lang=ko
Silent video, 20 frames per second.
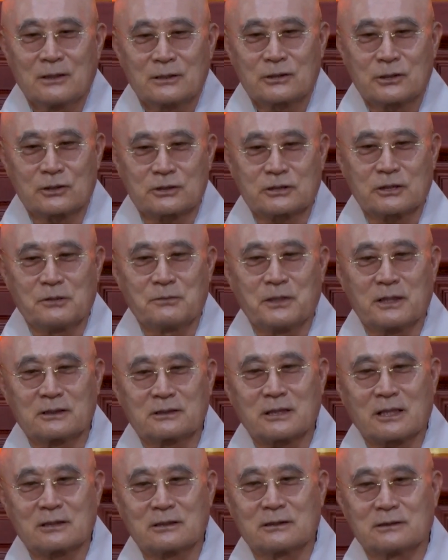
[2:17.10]
첫째
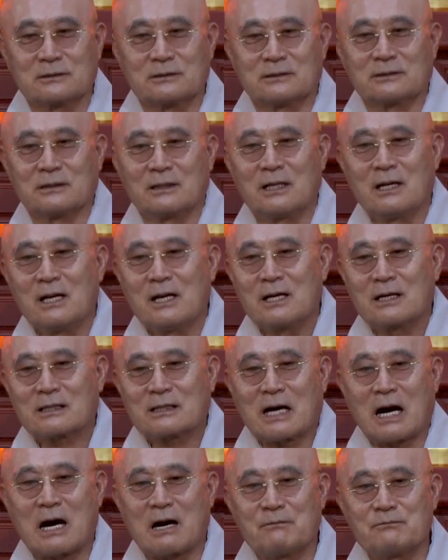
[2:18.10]
명상은
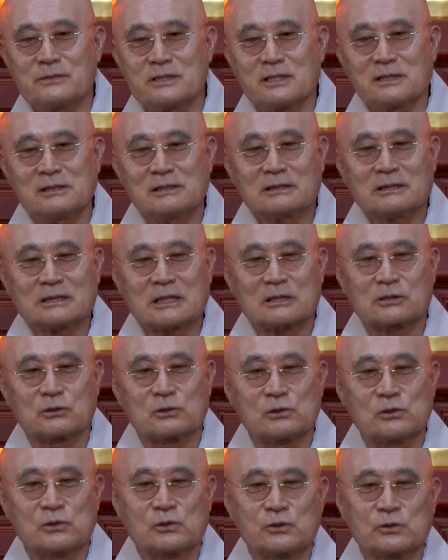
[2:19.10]
감정을
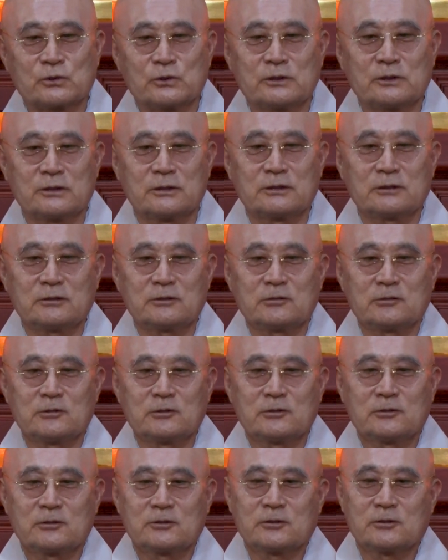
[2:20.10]
다스릴 수 있는
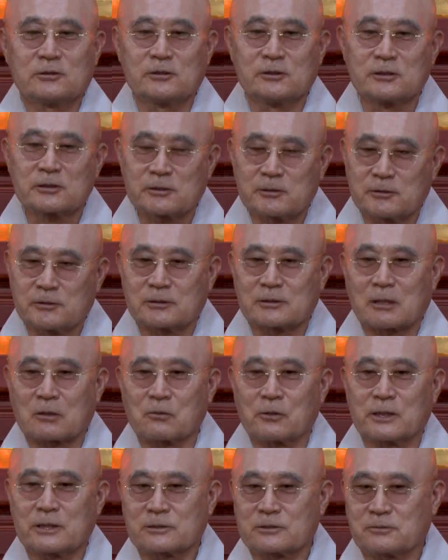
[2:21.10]

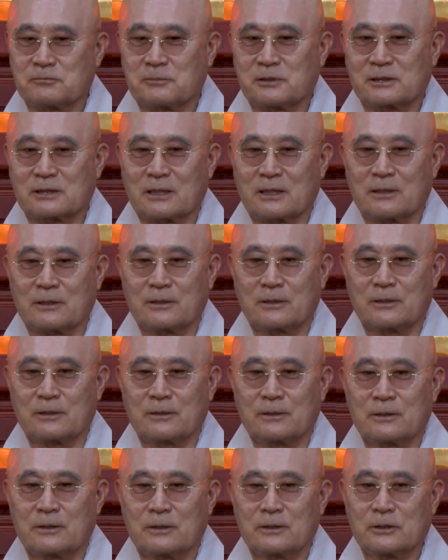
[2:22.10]
지름길이라고 했습니다.
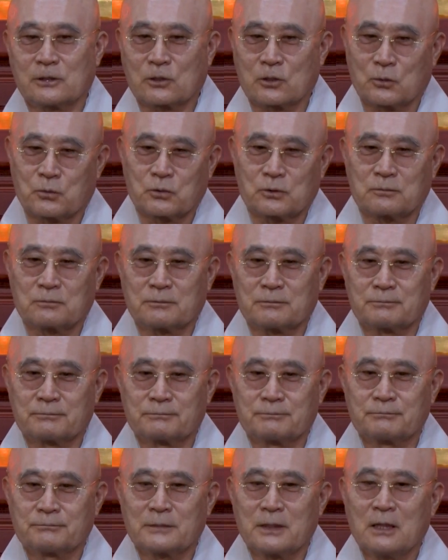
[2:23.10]
여러분,
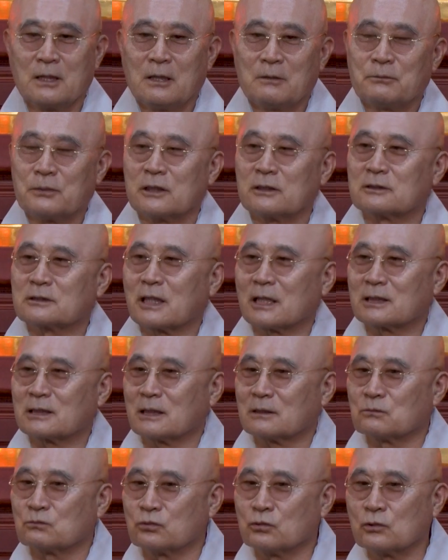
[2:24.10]

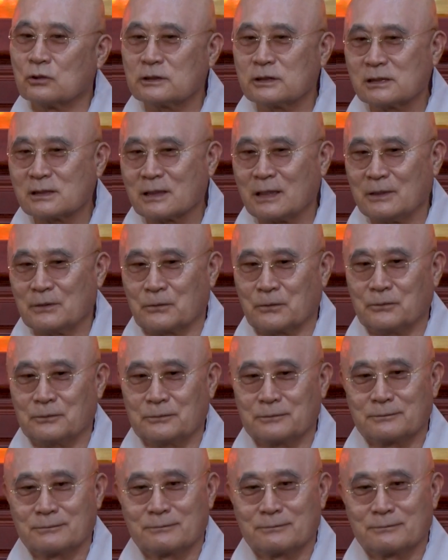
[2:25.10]
명상이란 무엇일까요?